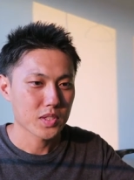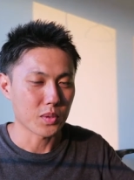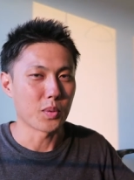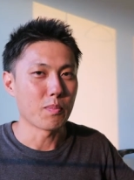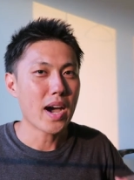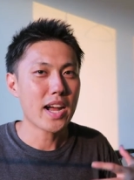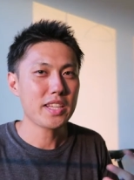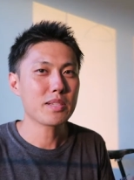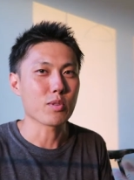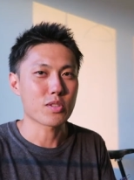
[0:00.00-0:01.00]
その周
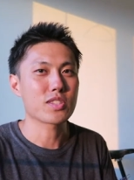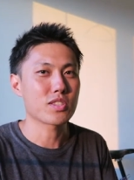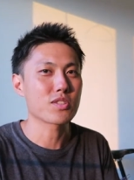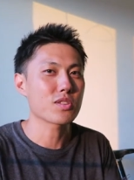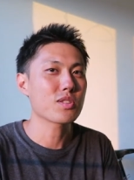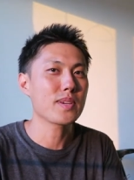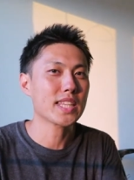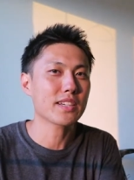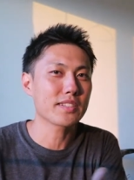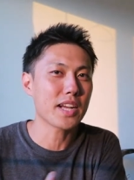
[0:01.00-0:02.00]
りにも進め
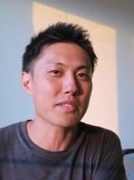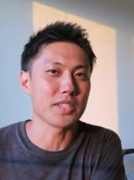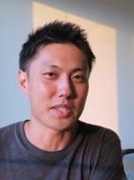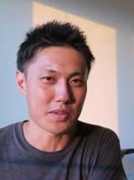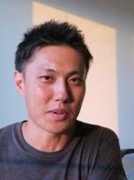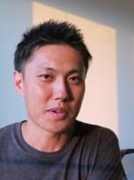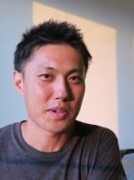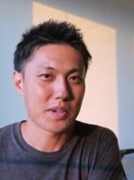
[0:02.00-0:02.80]
たくなるんですよ